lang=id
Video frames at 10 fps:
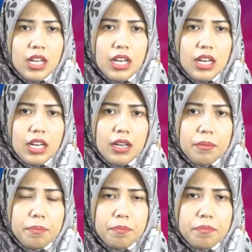
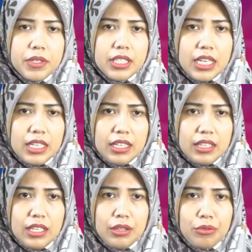eh,
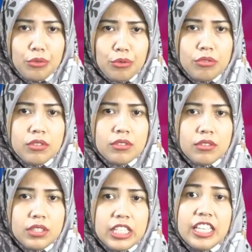penyakit itu
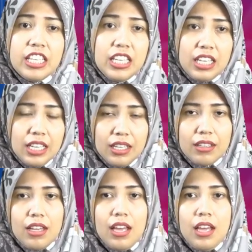tinggi
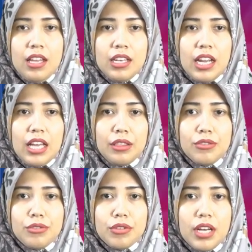Nah,
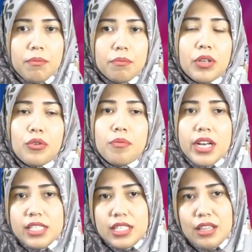itu juga
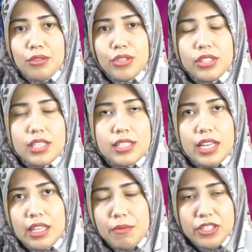merubah status
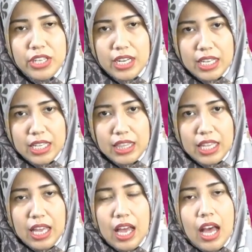kesehatan masyarakat
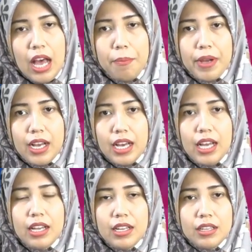kita.
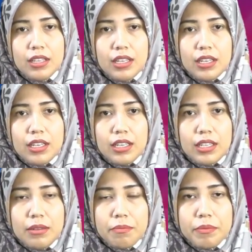Apakah e,
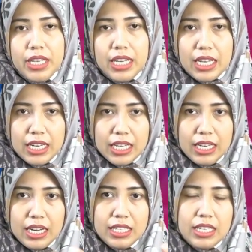
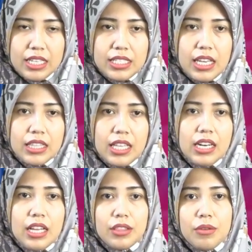meningkatkan derajat
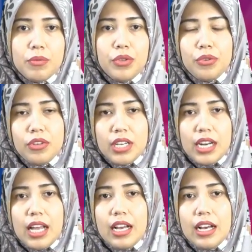kesehatan atau
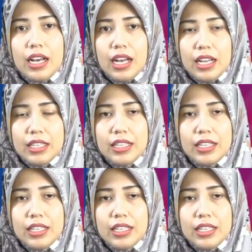menurunkan angka